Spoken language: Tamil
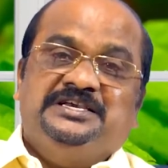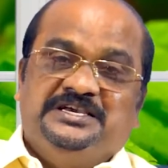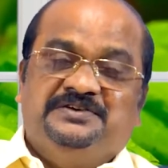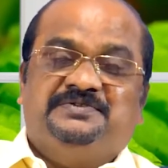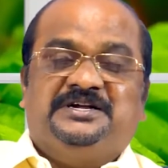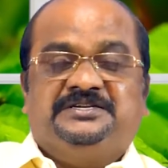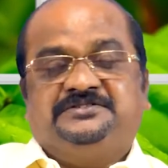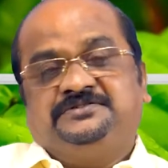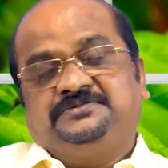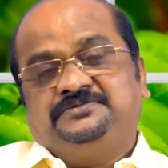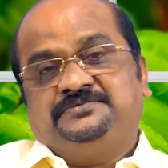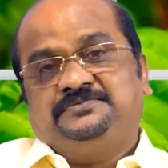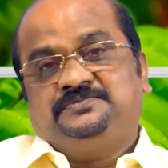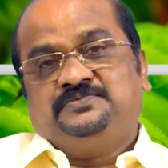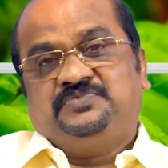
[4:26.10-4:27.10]
இவன்
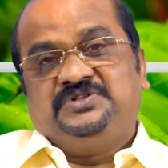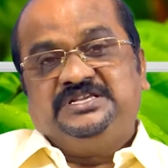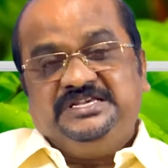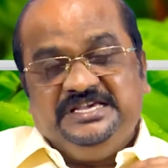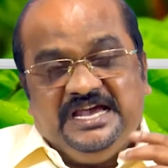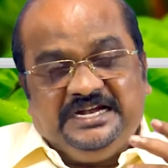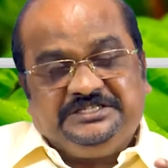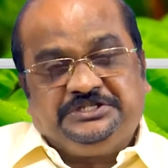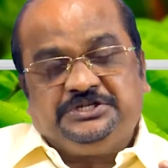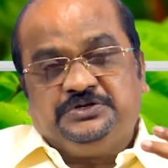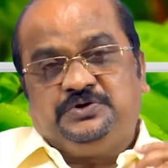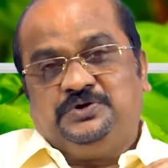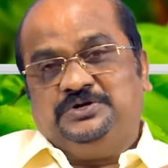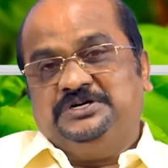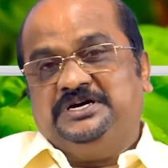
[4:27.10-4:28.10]

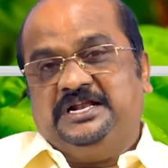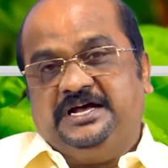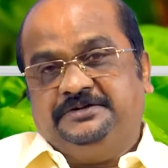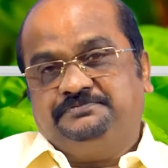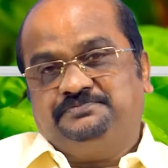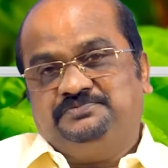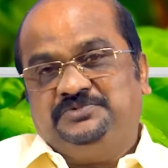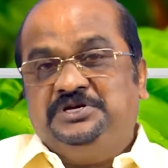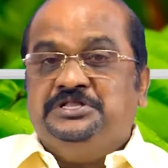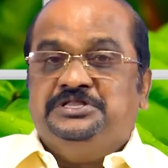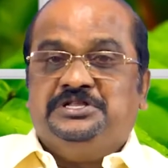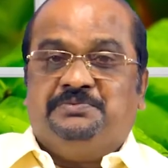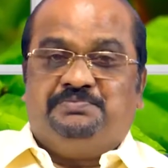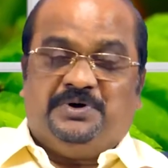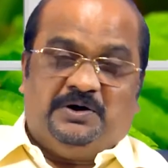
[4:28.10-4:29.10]
ஏற்றுக்கொள்ளுகிறான்
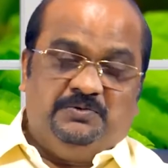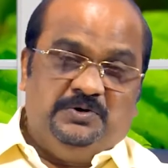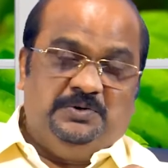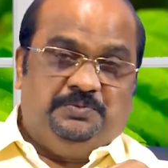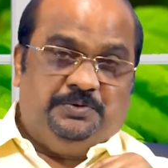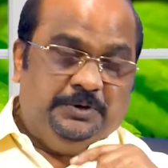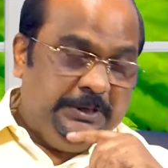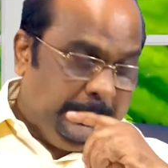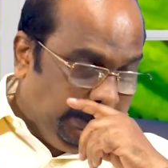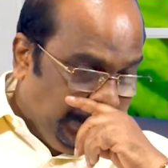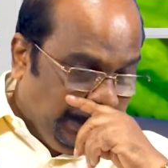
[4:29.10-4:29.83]
இந்த பவுல் போய்